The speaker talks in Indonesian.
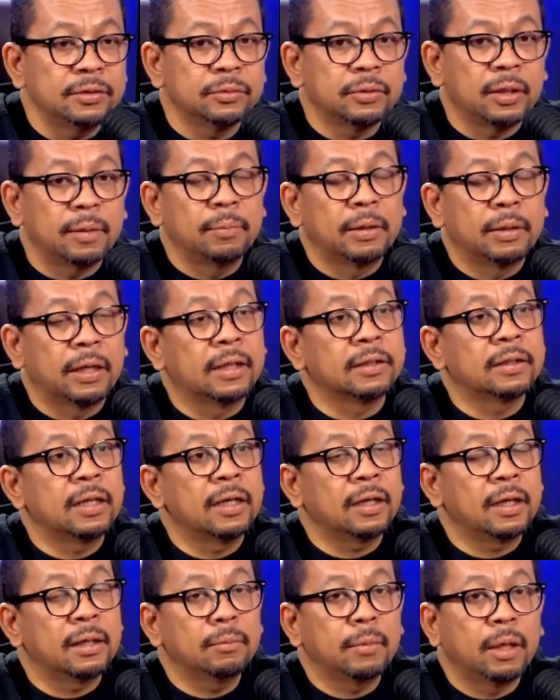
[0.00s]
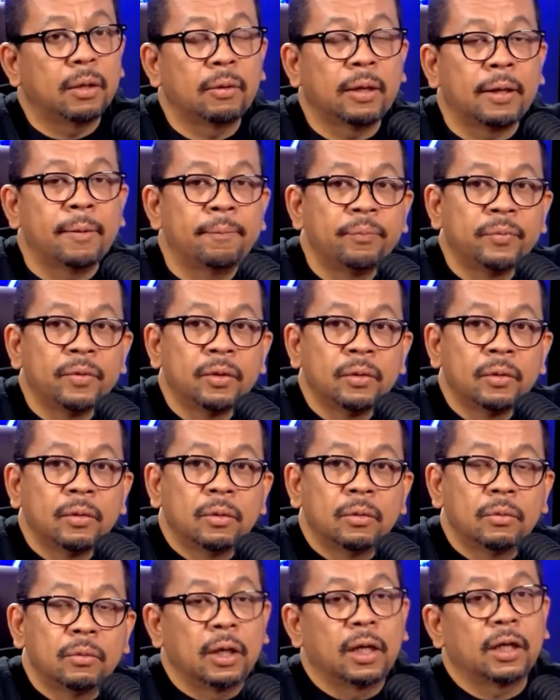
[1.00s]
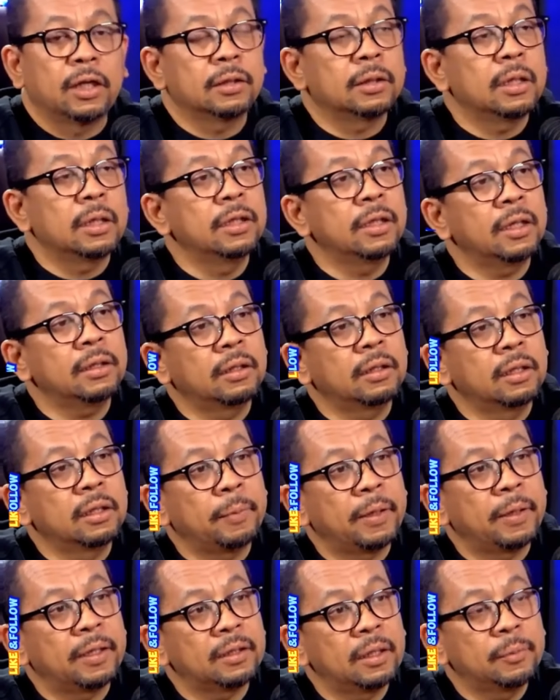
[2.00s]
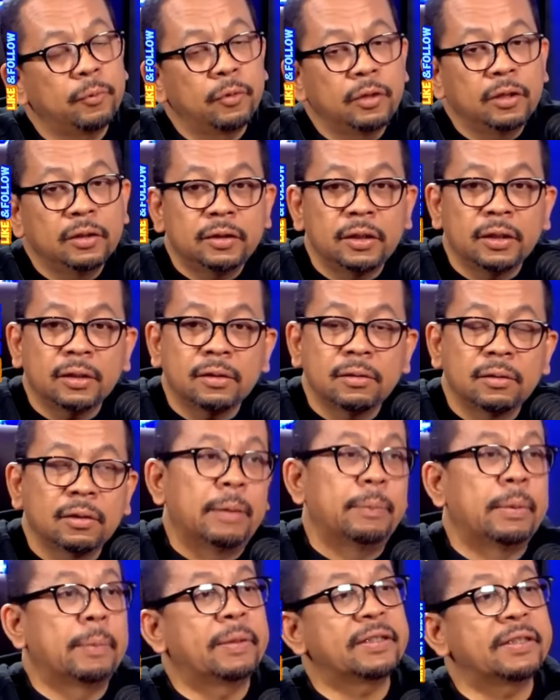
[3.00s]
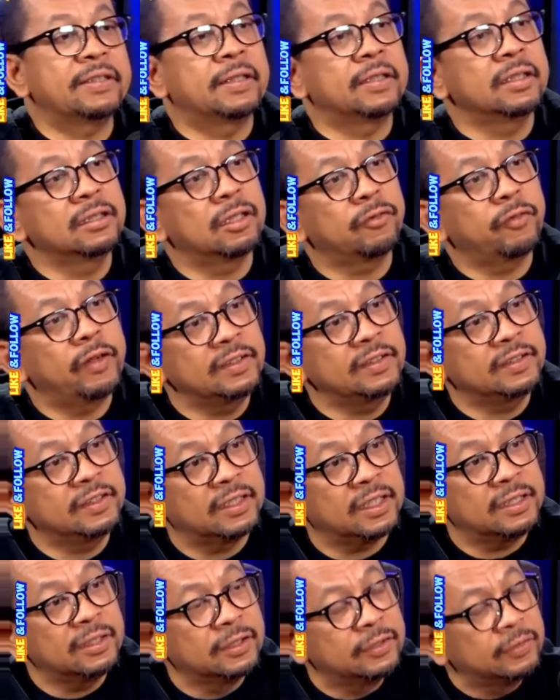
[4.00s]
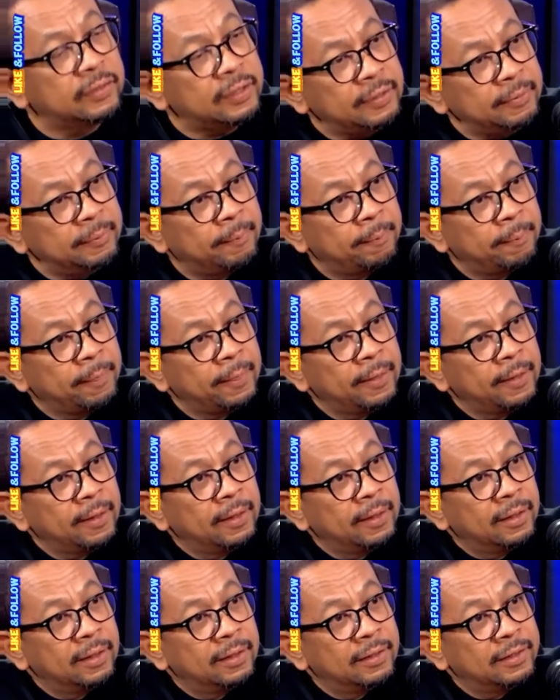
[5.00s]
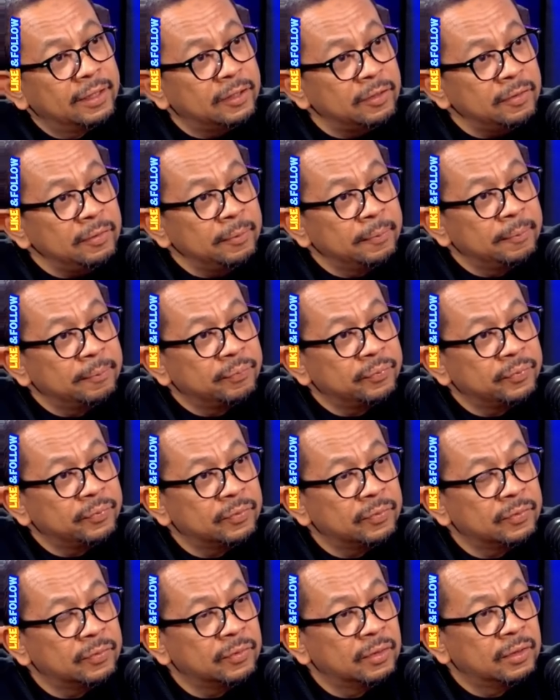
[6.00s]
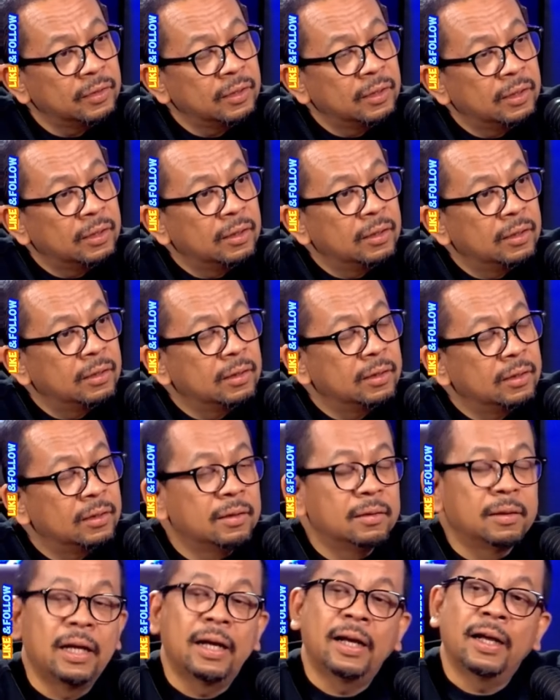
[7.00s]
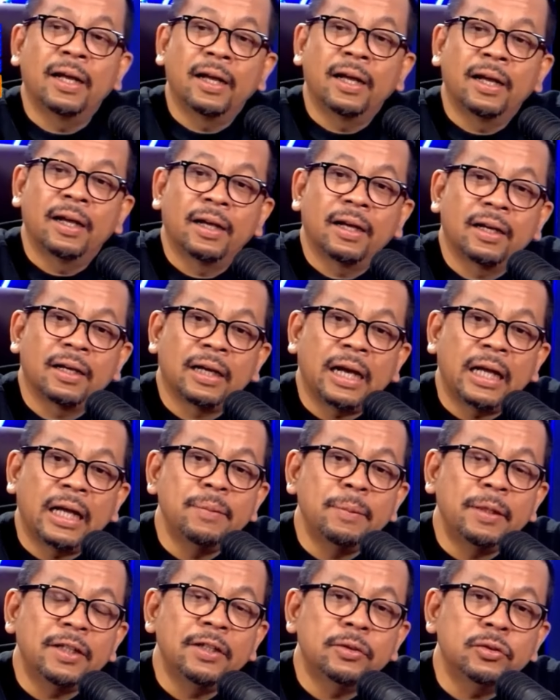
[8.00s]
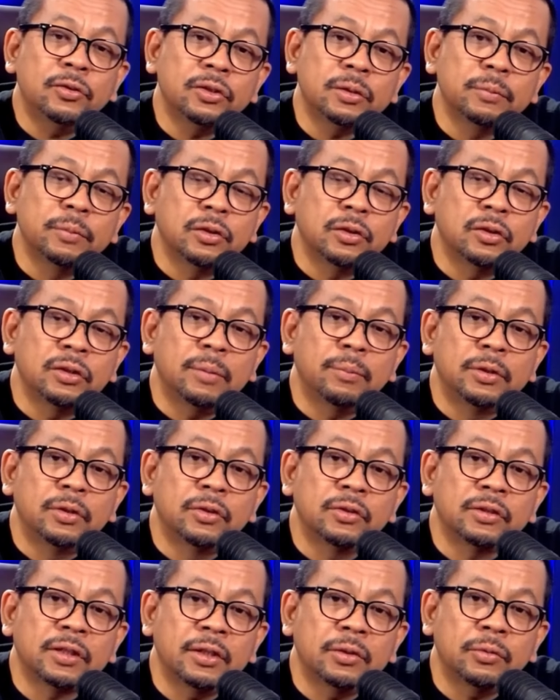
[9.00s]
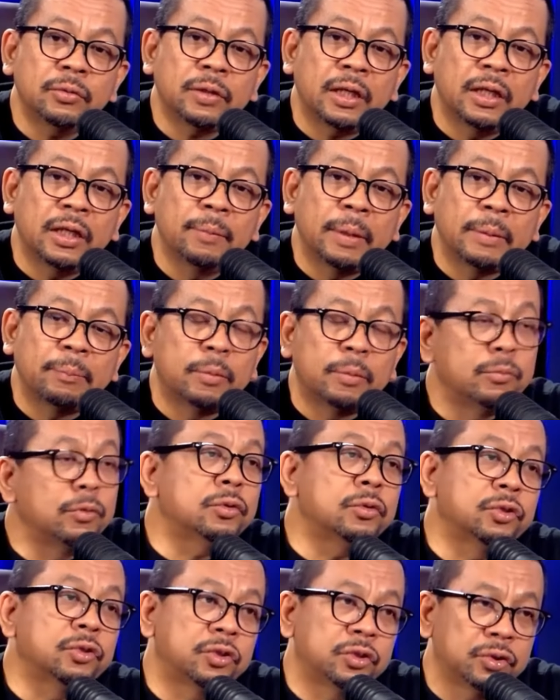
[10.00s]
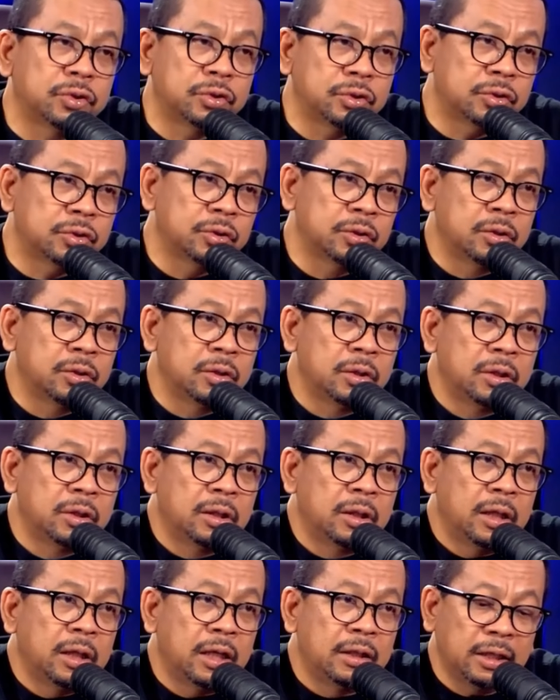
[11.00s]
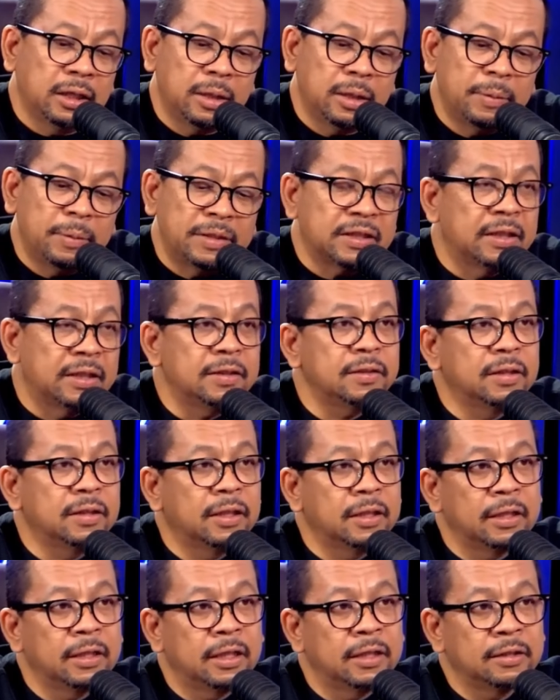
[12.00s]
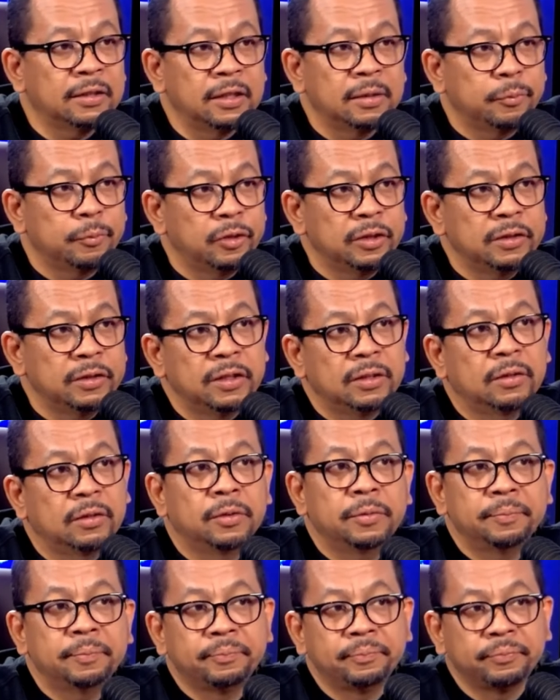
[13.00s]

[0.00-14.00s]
sudah mengatakan bahwa wah kita lihat dari partai politik nggak bebas dari intervensi kan gitu kan? Iya toh? Nah, kalimat itu sebetulnya menurut saya itu kalimat pemutus antara Mas Anies dengan elit-elit politik loh.